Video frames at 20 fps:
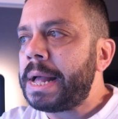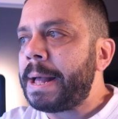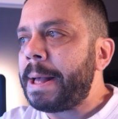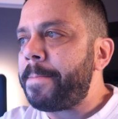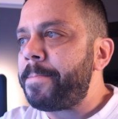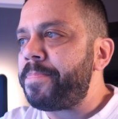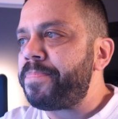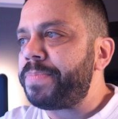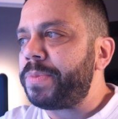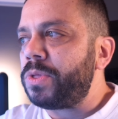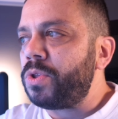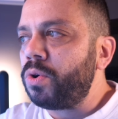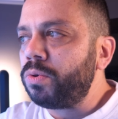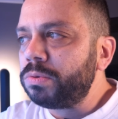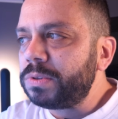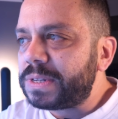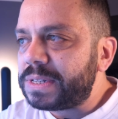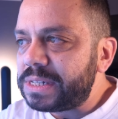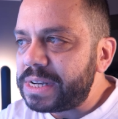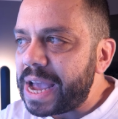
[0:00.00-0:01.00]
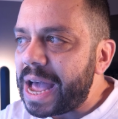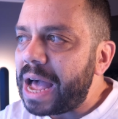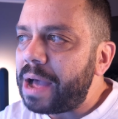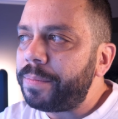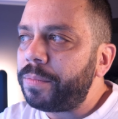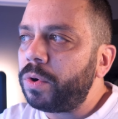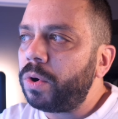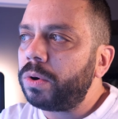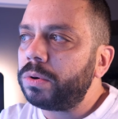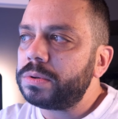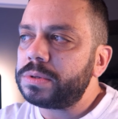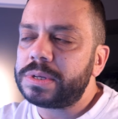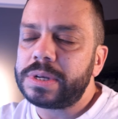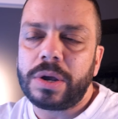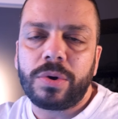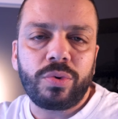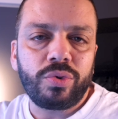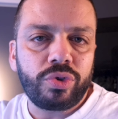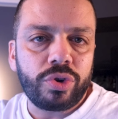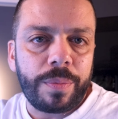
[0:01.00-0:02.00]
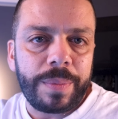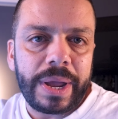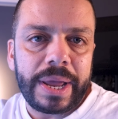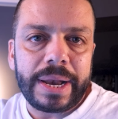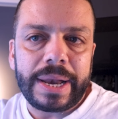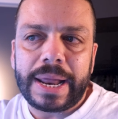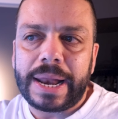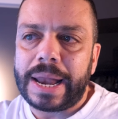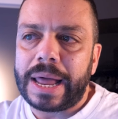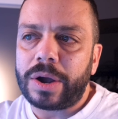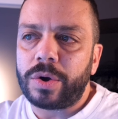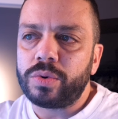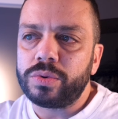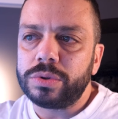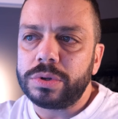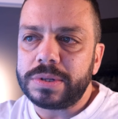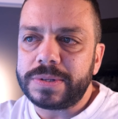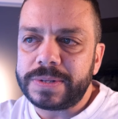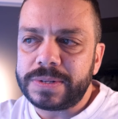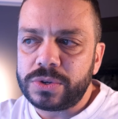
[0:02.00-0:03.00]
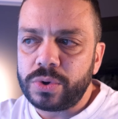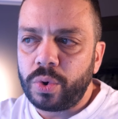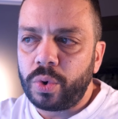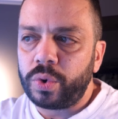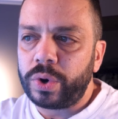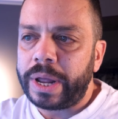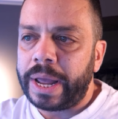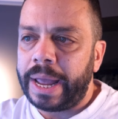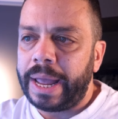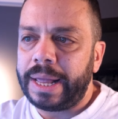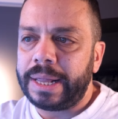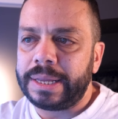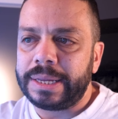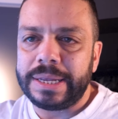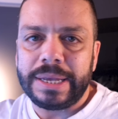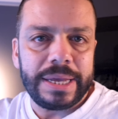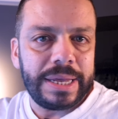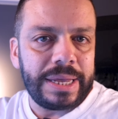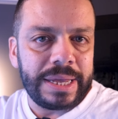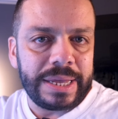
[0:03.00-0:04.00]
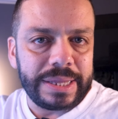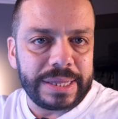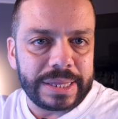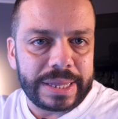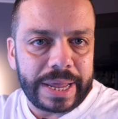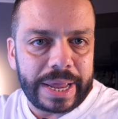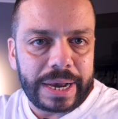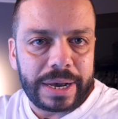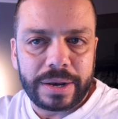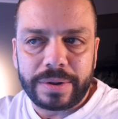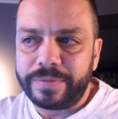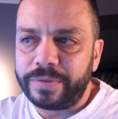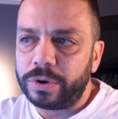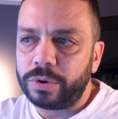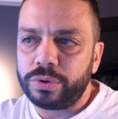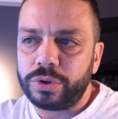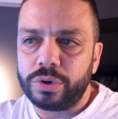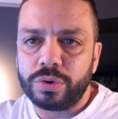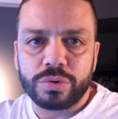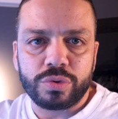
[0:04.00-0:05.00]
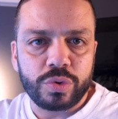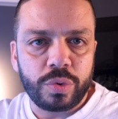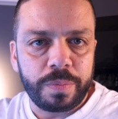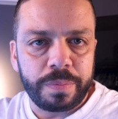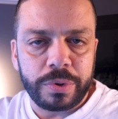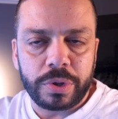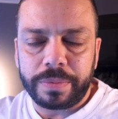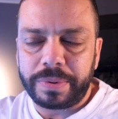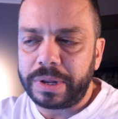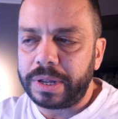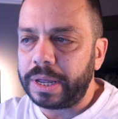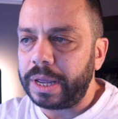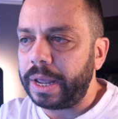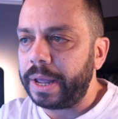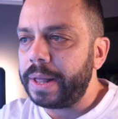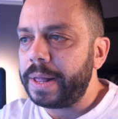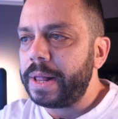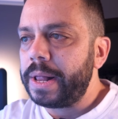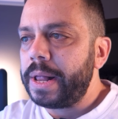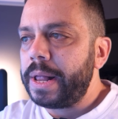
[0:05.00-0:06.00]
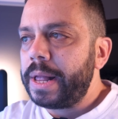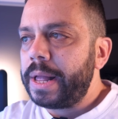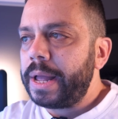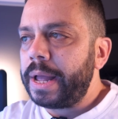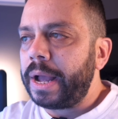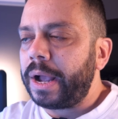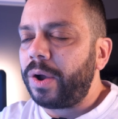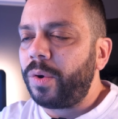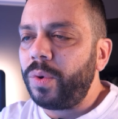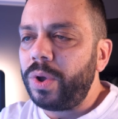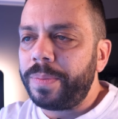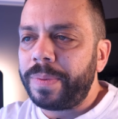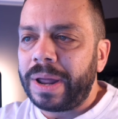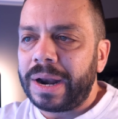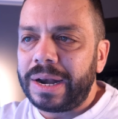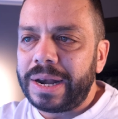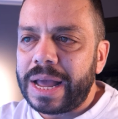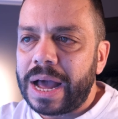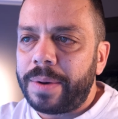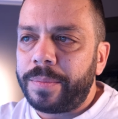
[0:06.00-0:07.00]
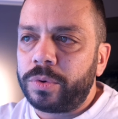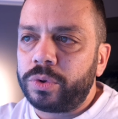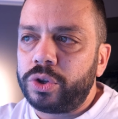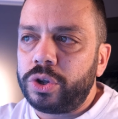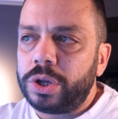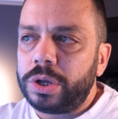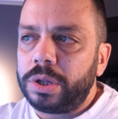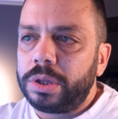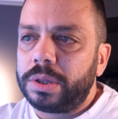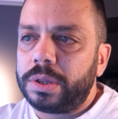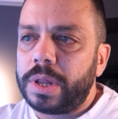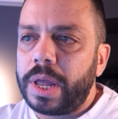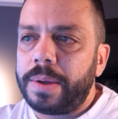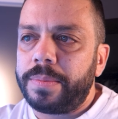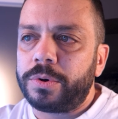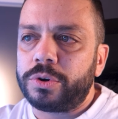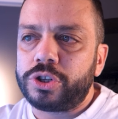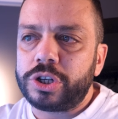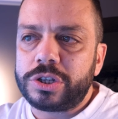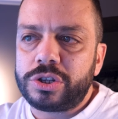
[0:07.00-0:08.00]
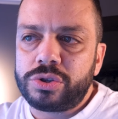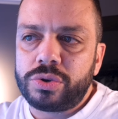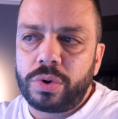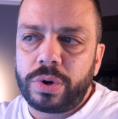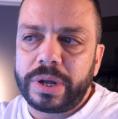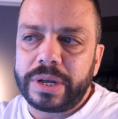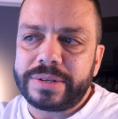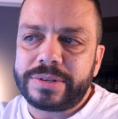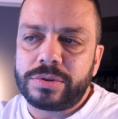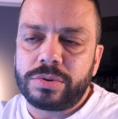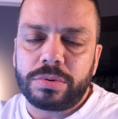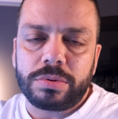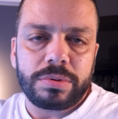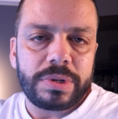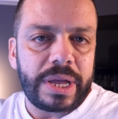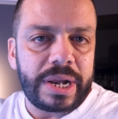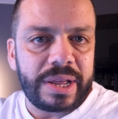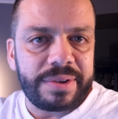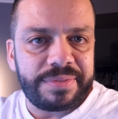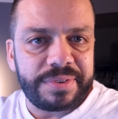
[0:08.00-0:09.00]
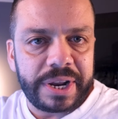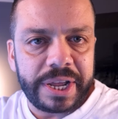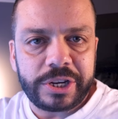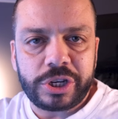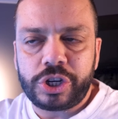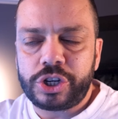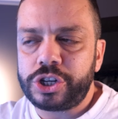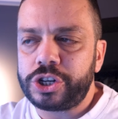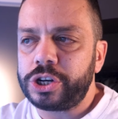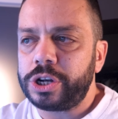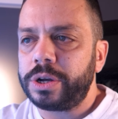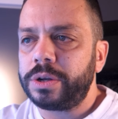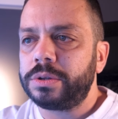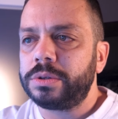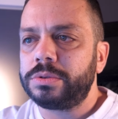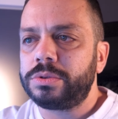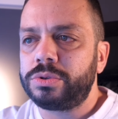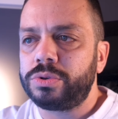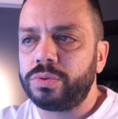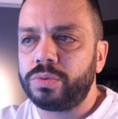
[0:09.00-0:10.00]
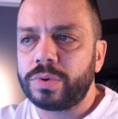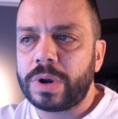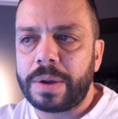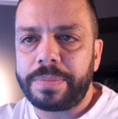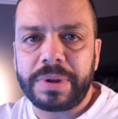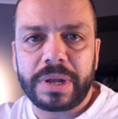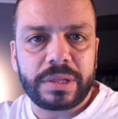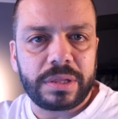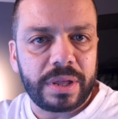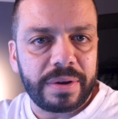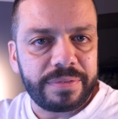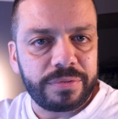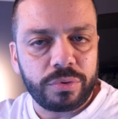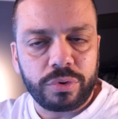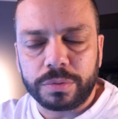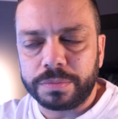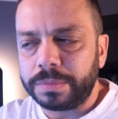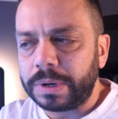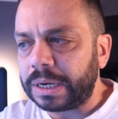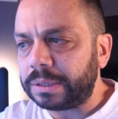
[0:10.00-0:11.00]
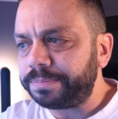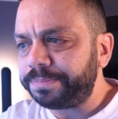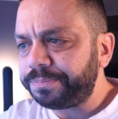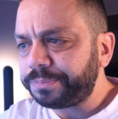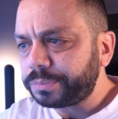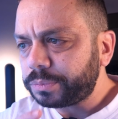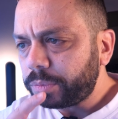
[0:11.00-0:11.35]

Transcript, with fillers: Um, non siamo, secondo me, nella condizione di Intel, ve lo dico subito perché eh, qui parliamo di, dei processori che sono dei refresh su una piattaforma